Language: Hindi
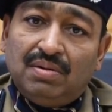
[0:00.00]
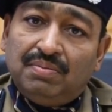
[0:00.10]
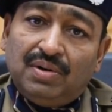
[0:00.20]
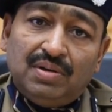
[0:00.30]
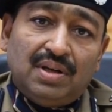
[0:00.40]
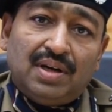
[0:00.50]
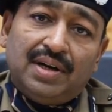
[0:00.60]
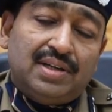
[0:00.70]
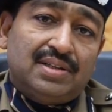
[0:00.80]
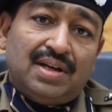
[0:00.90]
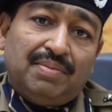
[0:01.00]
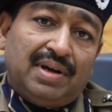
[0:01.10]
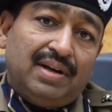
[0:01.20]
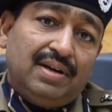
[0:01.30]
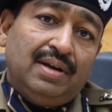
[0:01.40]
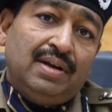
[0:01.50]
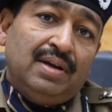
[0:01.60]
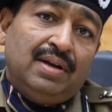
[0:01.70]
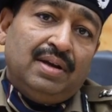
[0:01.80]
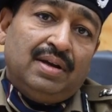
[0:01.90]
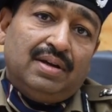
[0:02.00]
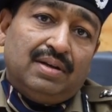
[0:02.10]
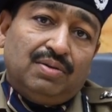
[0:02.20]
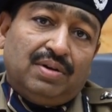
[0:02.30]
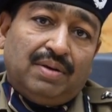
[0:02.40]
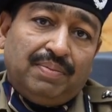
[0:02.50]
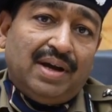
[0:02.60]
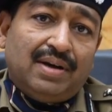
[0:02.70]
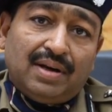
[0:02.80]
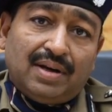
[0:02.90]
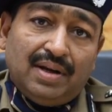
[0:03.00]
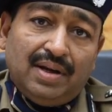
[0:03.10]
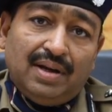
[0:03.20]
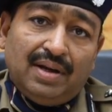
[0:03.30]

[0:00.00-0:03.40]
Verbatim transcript: बहुत ही कड़ी सज़ा मिलेगी तो कृपया करके